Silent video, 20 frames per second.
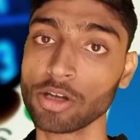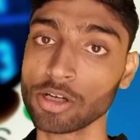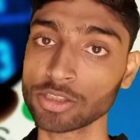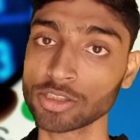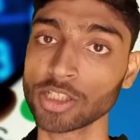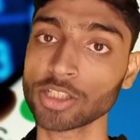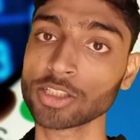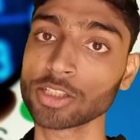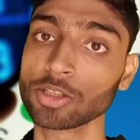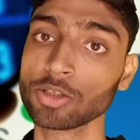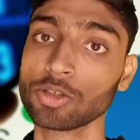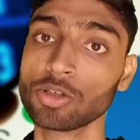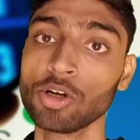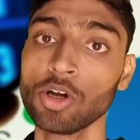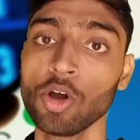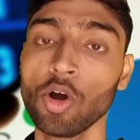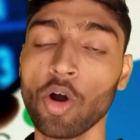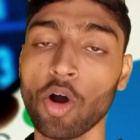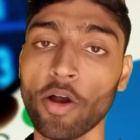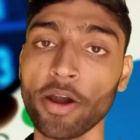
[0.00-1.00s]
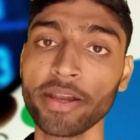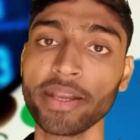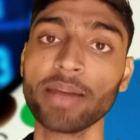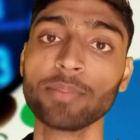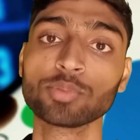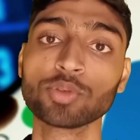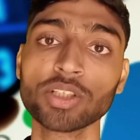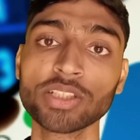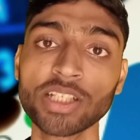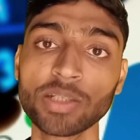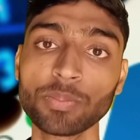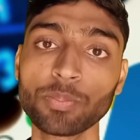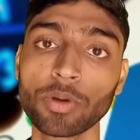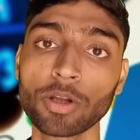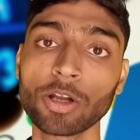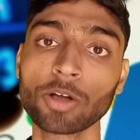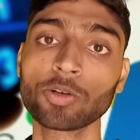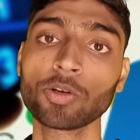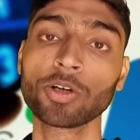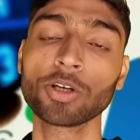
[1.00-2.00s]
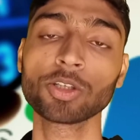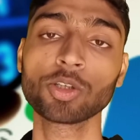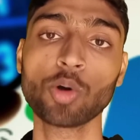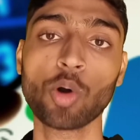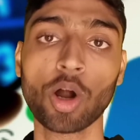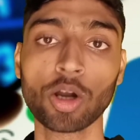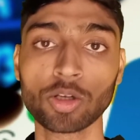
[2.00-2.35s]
पर रख सकते हो और नेम्सोजेन पर रखोगे